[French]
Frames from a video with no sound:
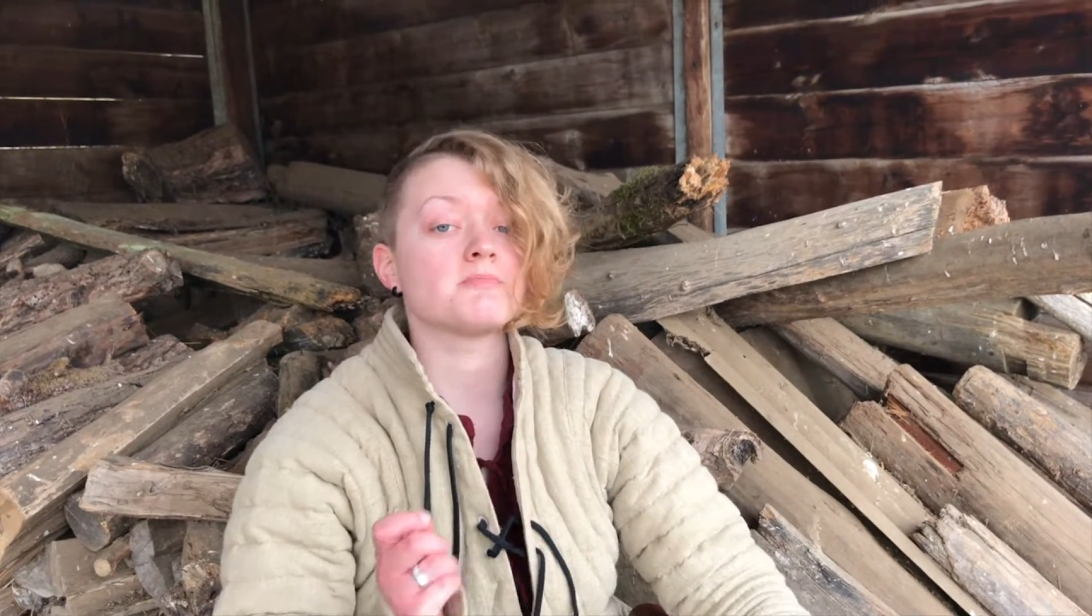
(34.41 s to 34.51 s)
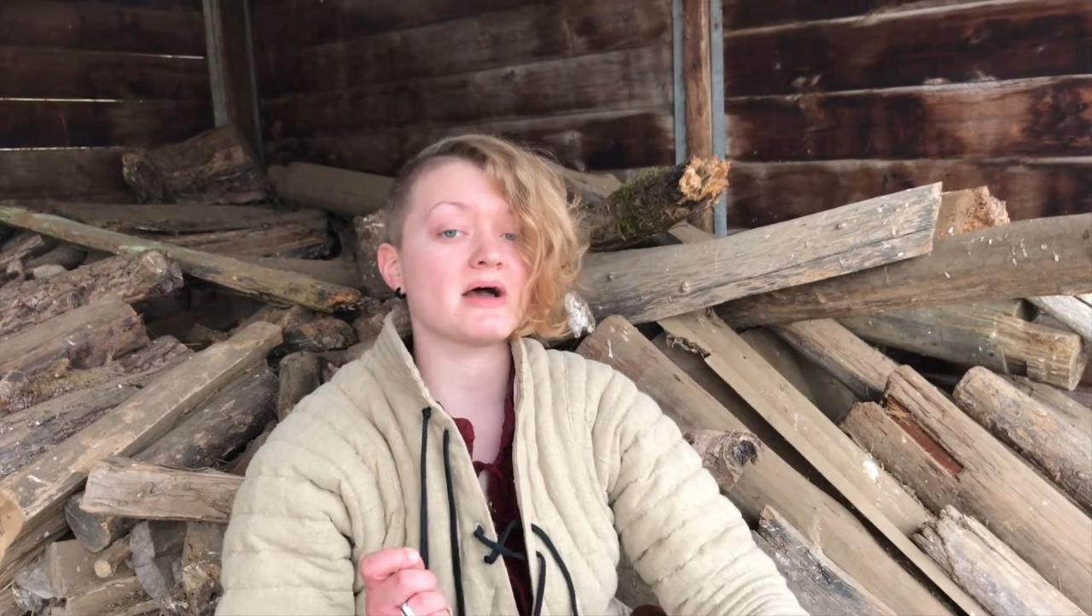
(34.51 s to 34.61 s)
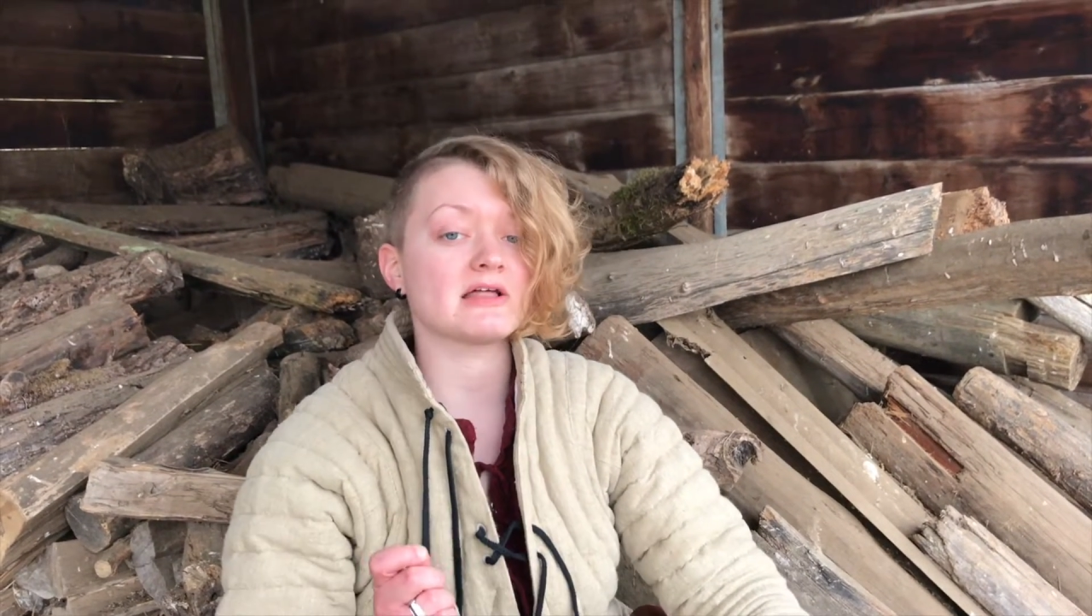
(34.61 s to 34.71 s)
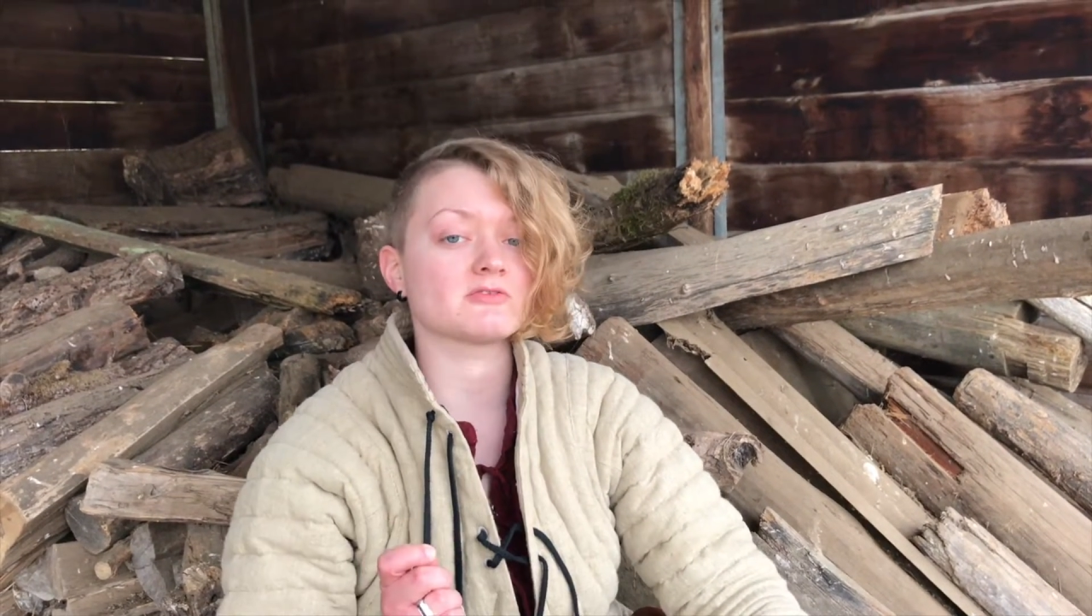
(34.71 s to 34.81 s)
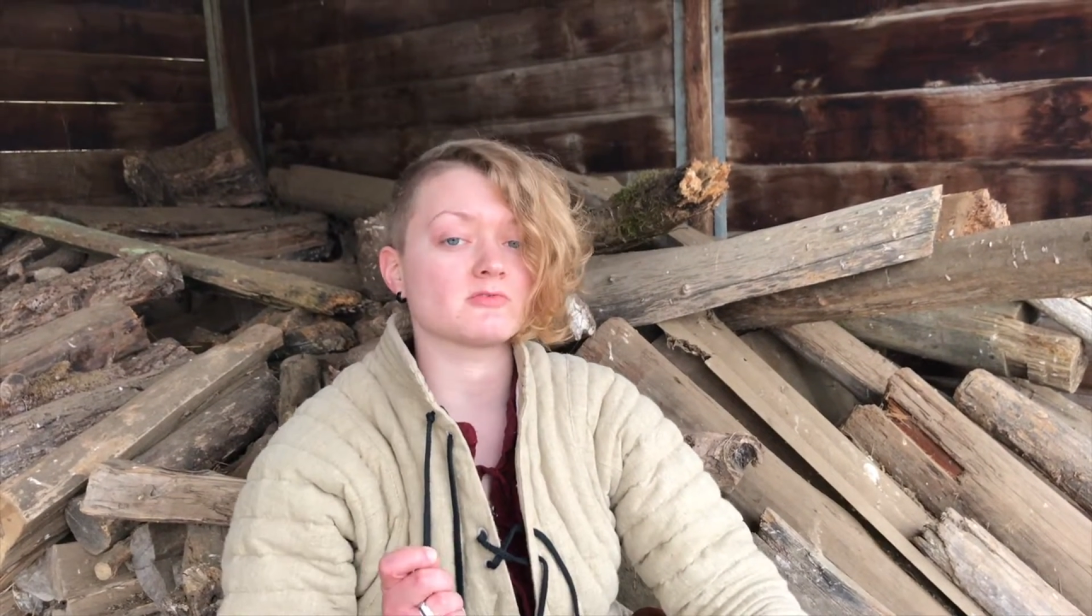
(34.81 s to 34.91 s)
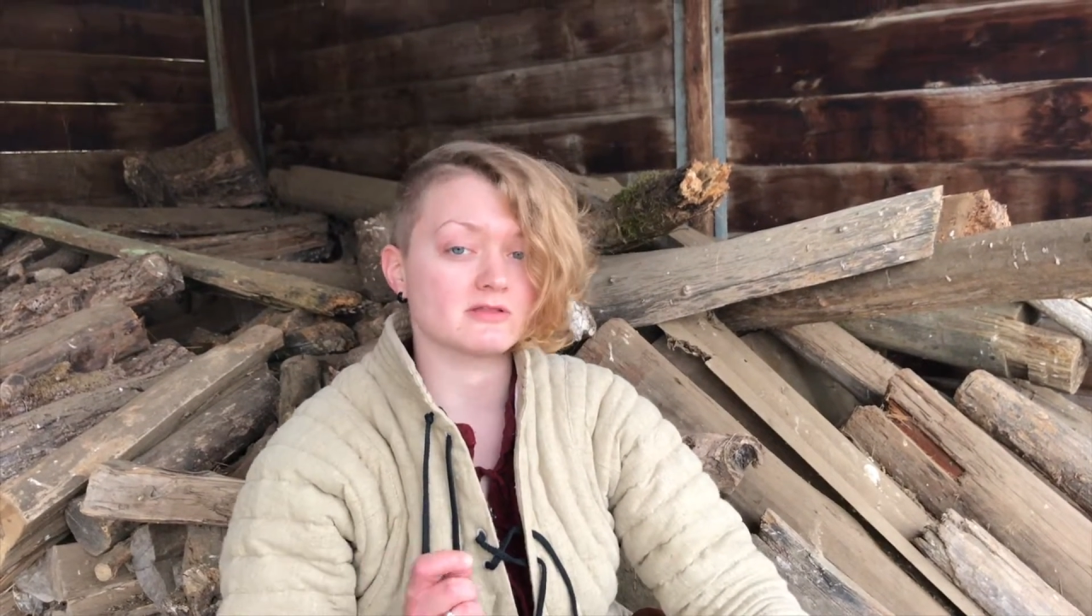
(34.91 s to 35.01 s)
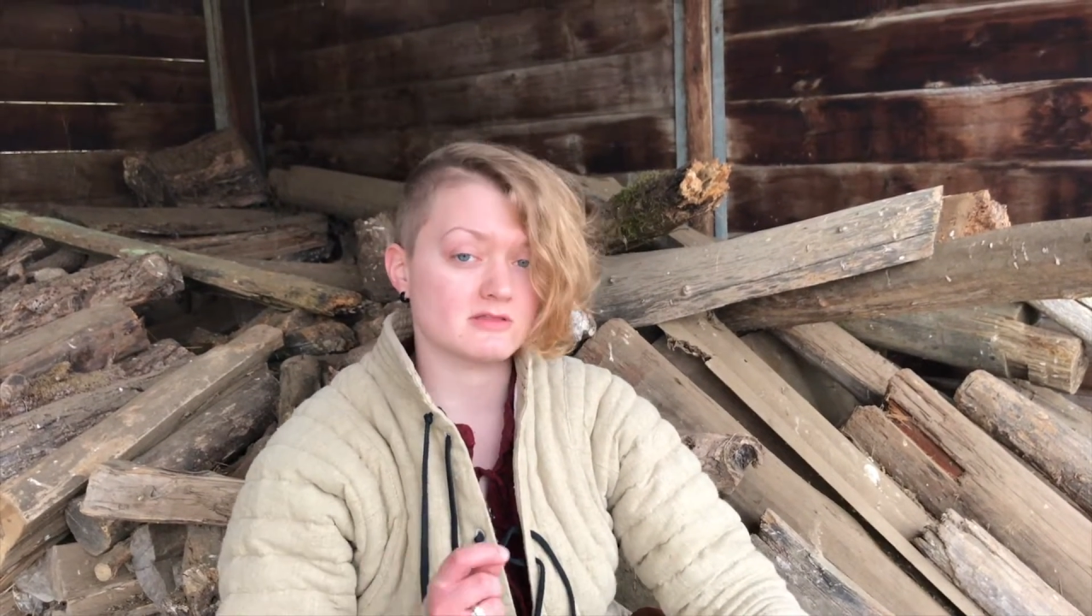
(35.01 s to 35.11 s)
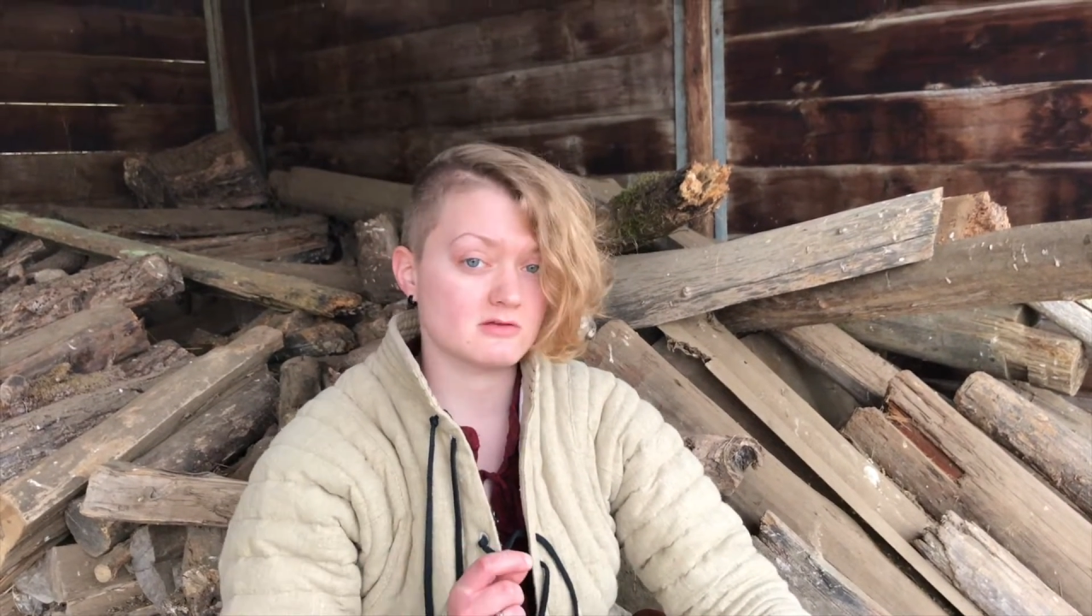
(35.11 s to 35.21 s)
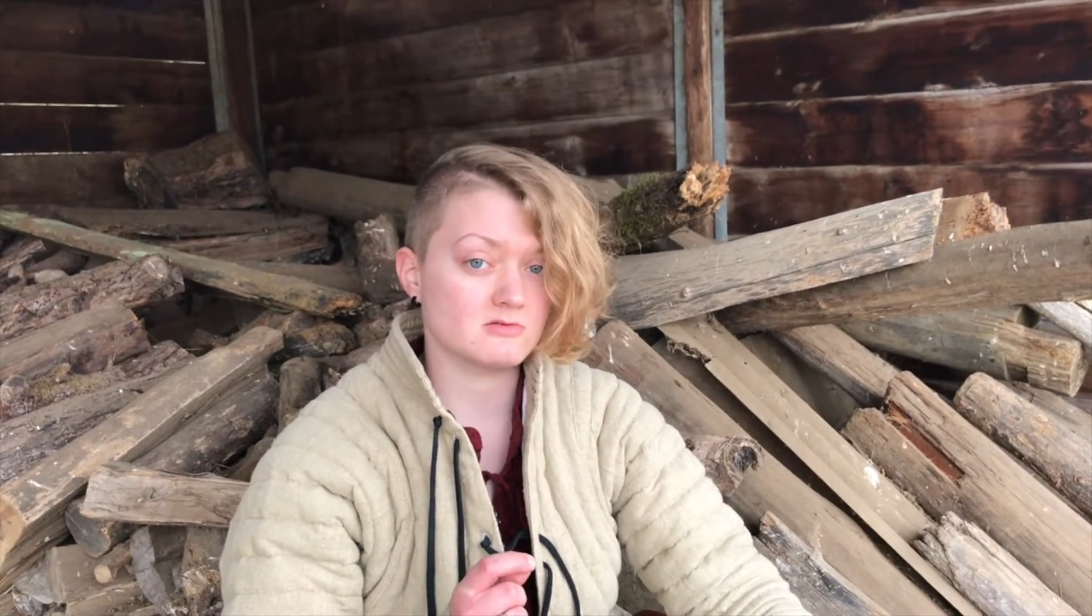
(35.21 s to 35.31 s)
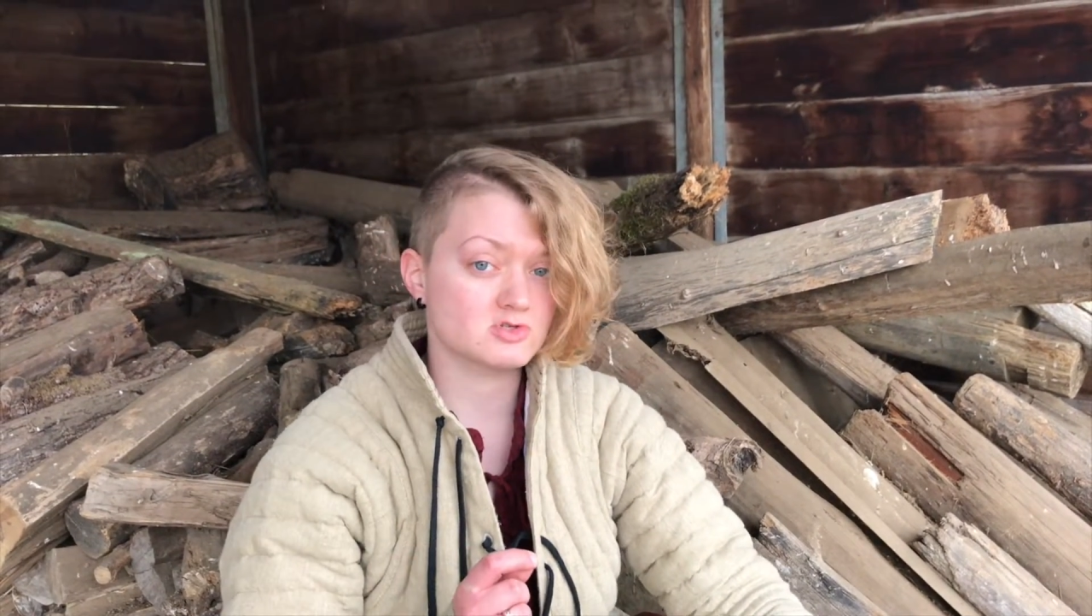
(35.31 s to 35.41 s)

par la droite.